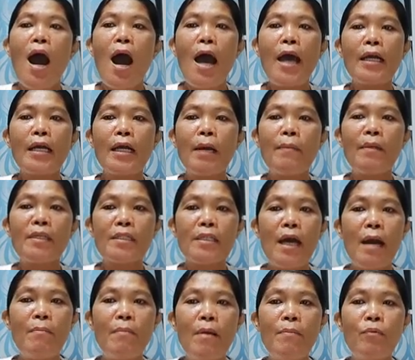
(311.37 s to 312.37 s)
ay
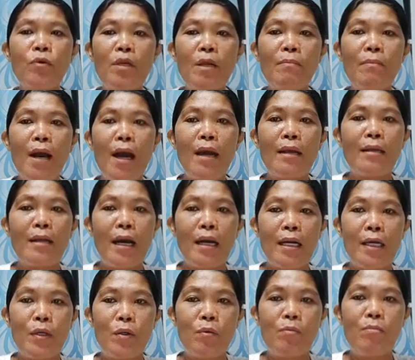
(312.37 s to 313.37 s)
kamasama mo naman ang
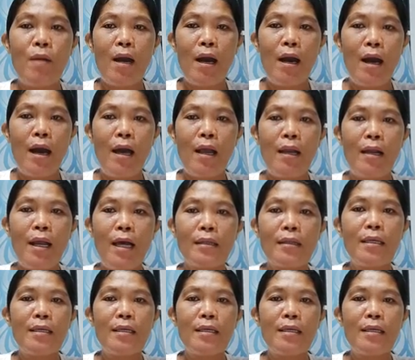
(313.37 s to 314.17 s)
iyong mahal at